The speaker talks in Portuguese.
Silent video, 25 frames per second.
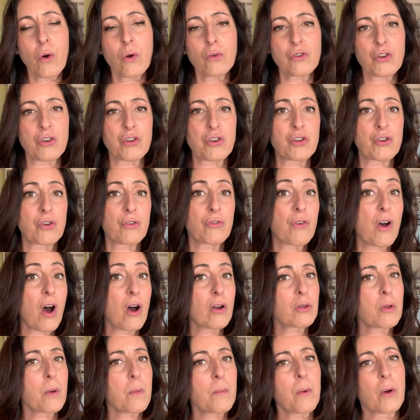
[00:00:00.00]
onde a gente
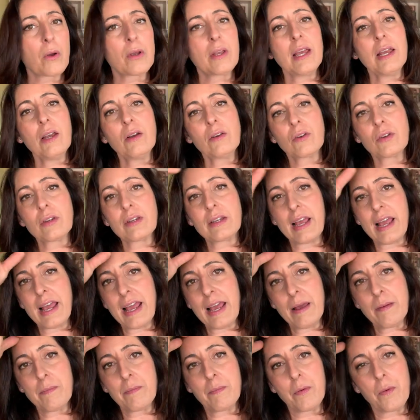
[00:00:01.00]
volta um pouquinho no
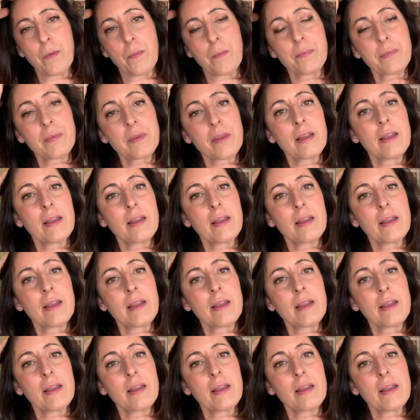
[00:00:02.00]
tempo,